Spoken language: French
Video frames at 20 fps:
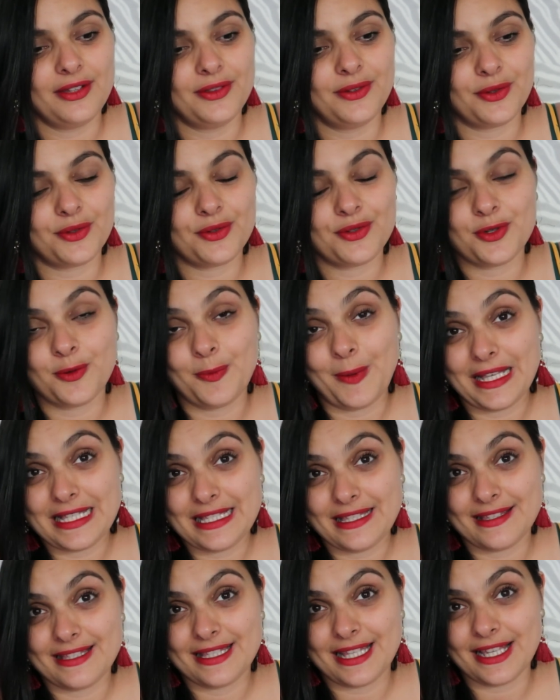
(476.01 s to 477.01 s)
Donc je
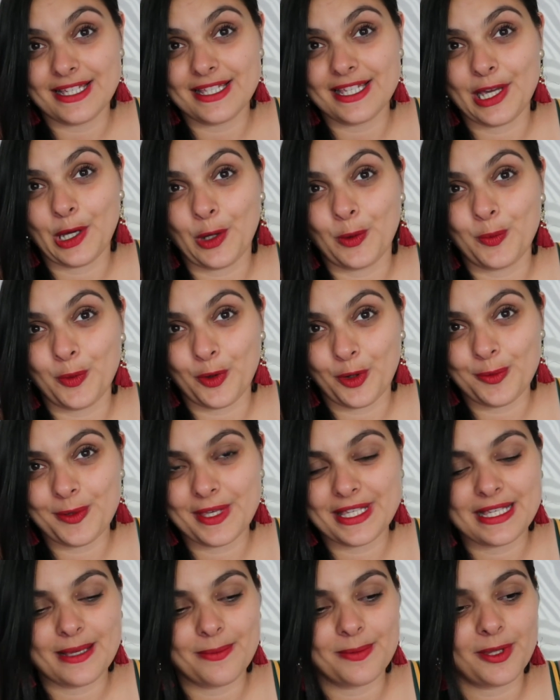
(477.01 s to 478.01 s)
passe stagiaire au
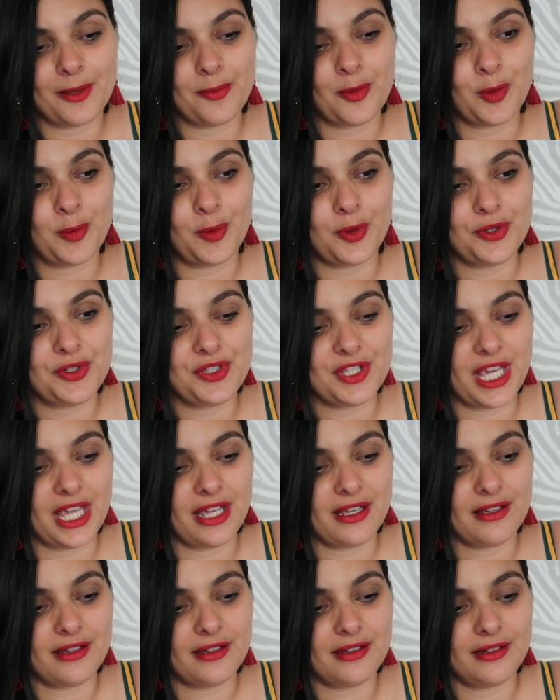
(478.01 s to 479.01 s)
1er septembre
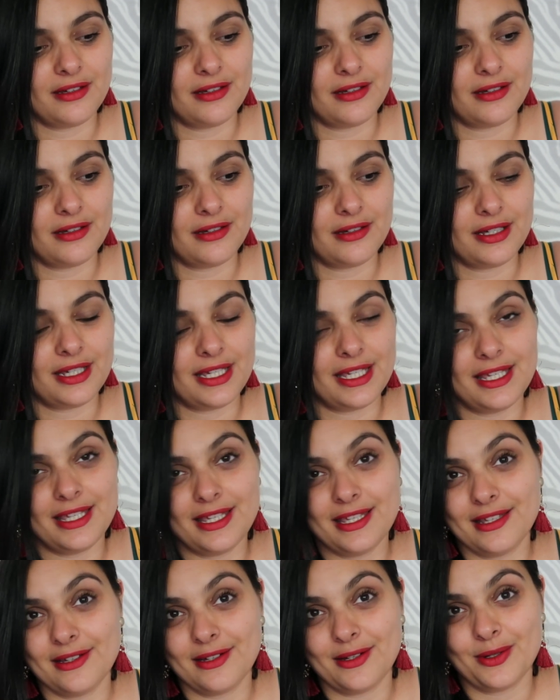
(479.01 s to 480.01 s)
prochain euh,
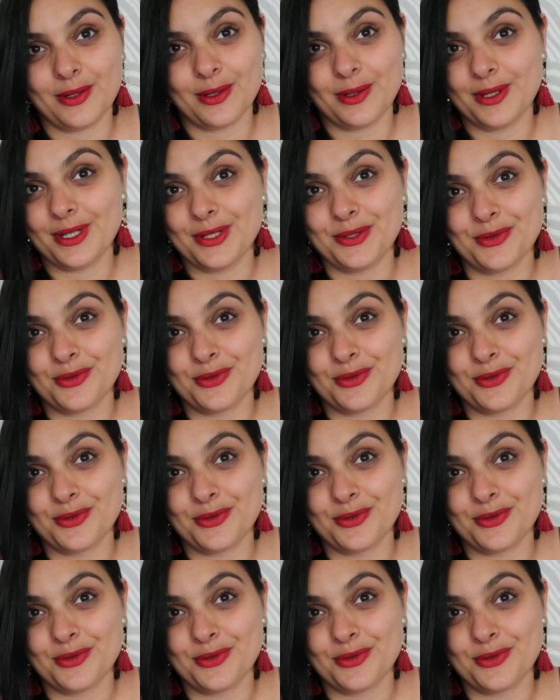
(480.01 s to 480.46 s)
euh, et,